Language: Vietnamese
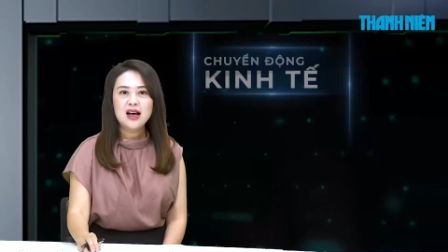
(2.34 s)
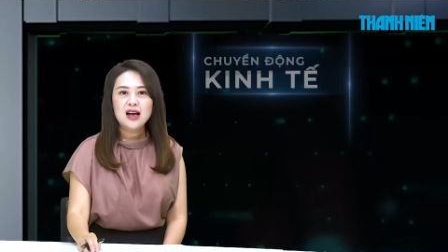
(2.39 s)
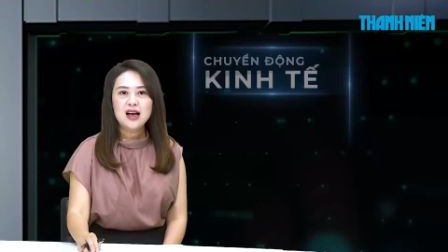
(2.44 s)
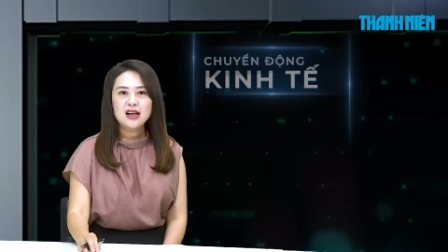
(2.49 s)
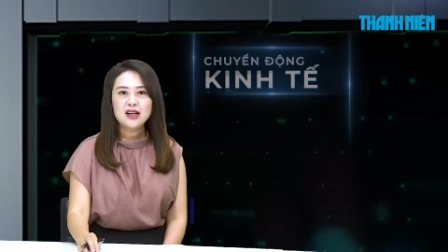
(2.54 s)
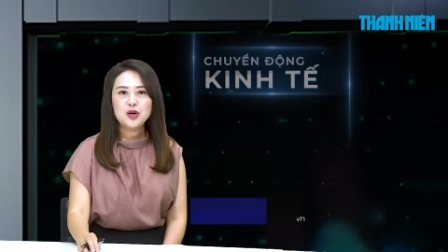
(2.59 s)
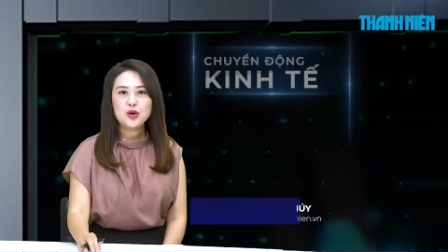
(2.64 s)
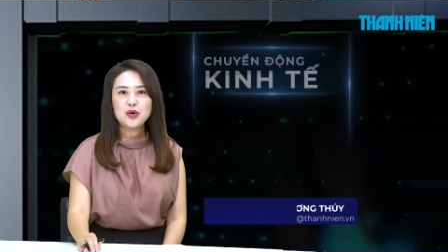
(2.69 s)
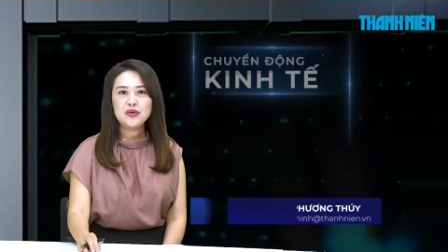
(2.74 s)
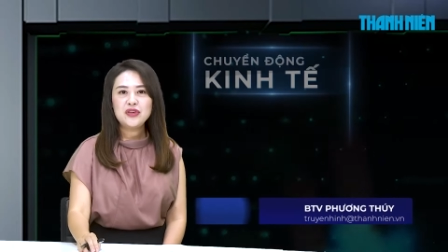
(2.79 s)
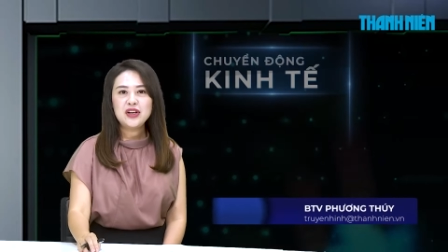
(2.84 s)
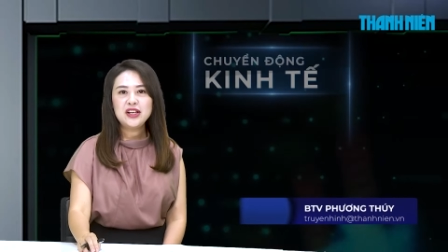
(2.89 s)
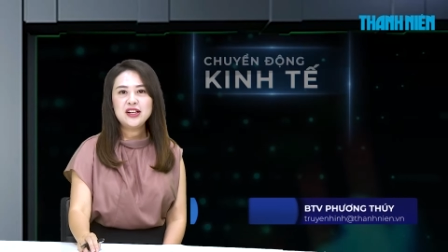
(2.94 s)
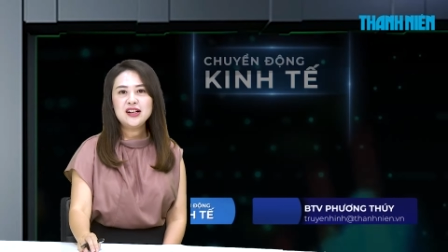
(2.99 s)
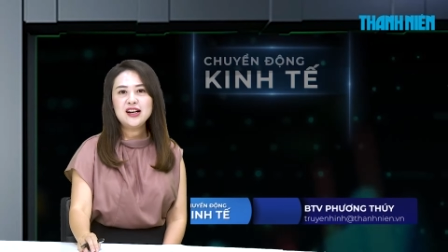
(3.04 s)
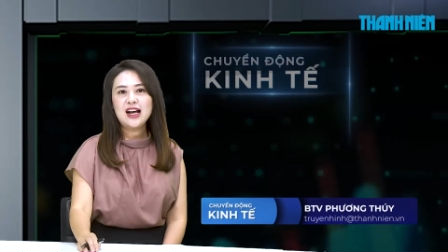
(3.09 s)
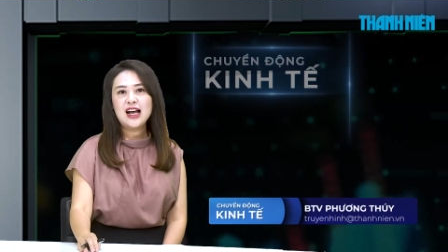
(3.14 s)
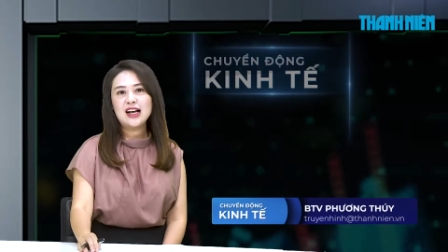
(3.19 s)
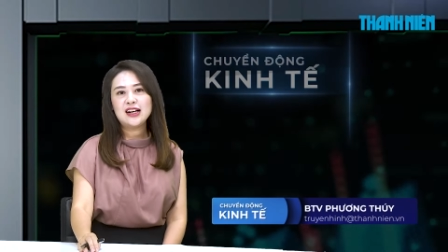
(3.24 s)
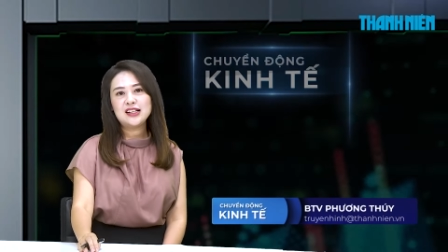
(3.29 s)
Thưa quý vị,
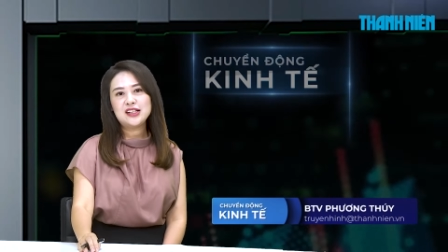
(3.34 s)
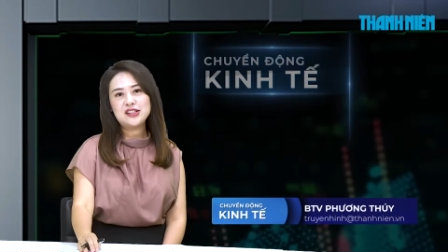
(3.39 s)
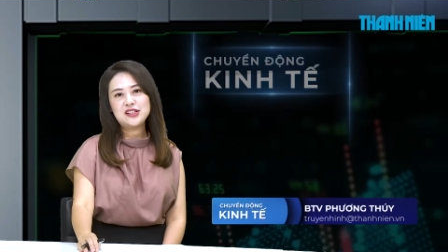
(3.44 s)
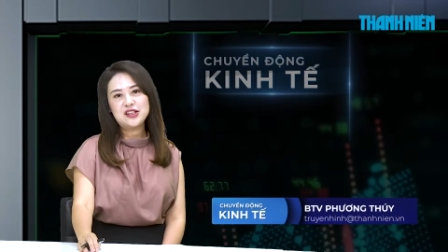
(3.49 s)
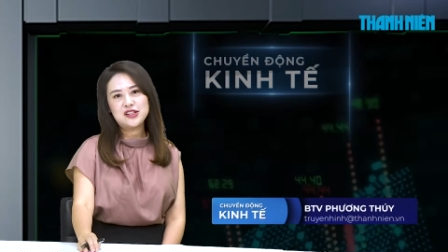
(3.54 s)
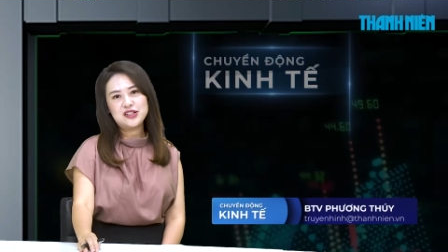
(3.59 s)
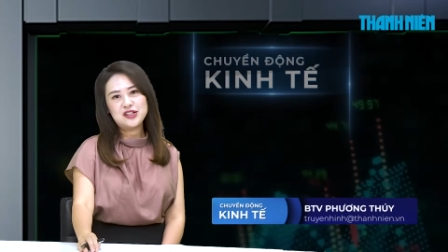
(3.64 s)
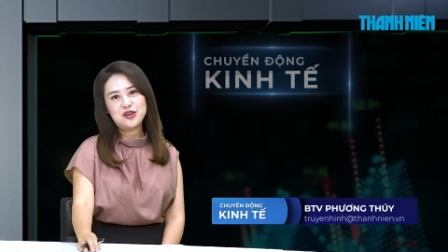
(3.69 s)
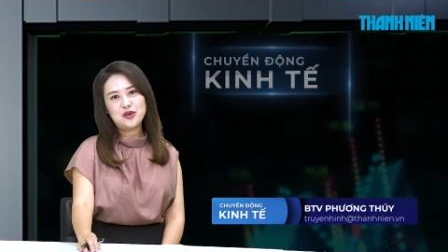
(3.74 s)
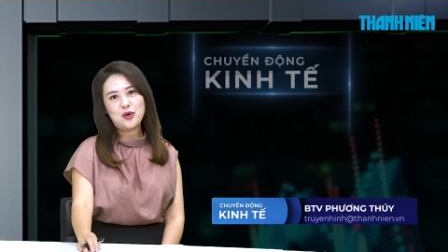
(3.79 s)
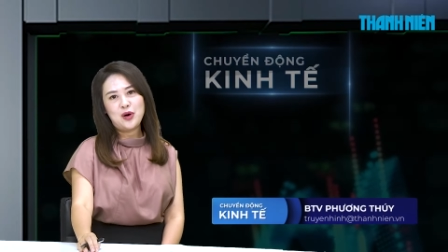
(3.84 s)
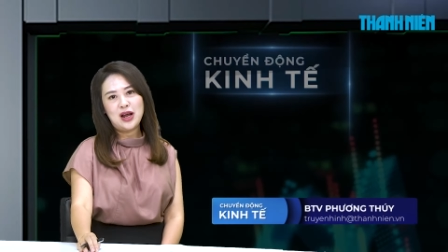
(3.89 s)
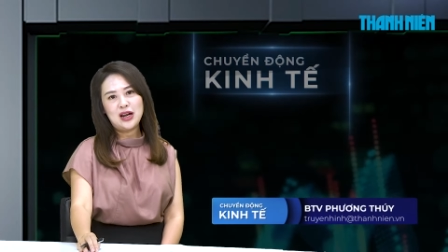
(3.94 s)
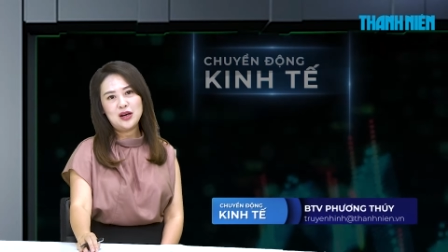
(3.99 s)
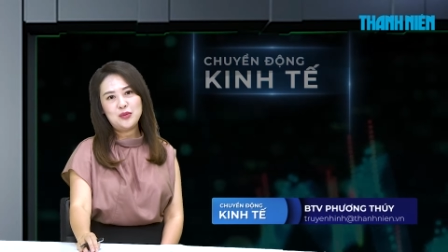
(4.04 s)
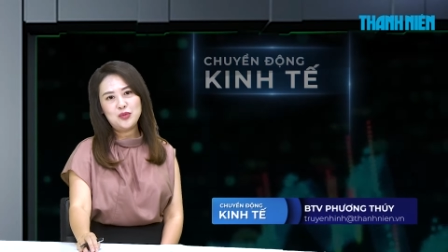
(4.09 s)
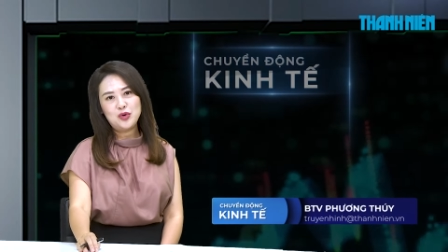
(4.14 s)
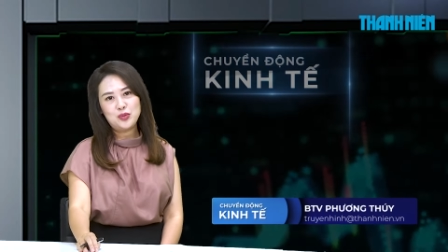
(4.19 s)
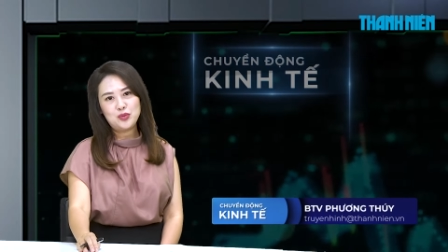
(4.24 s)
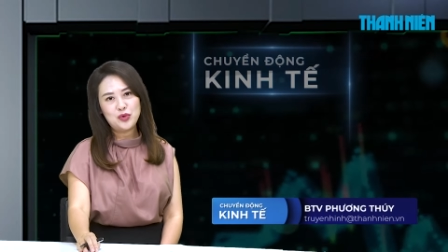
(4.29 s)
nâng hạng thị trường chứng khoán là
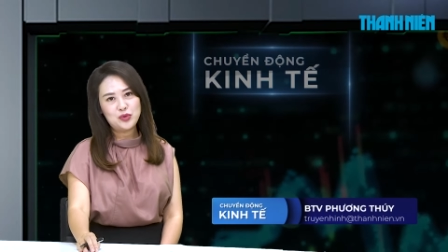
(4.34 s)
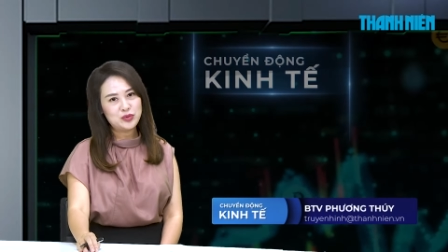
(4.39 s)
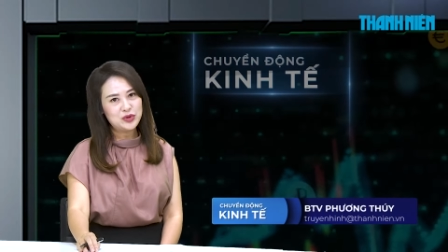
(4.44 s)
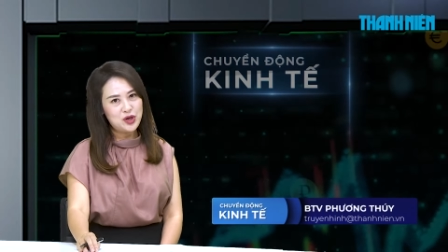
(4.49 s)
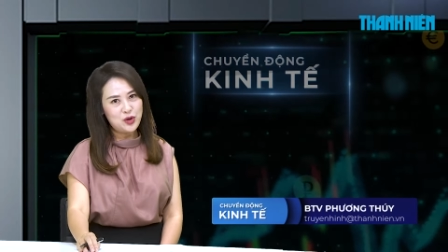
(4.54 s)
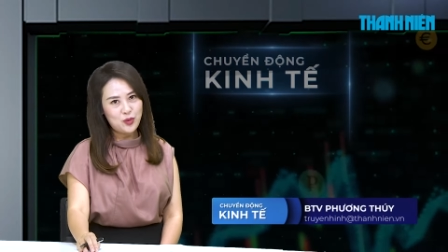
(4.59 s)
một mục tiêu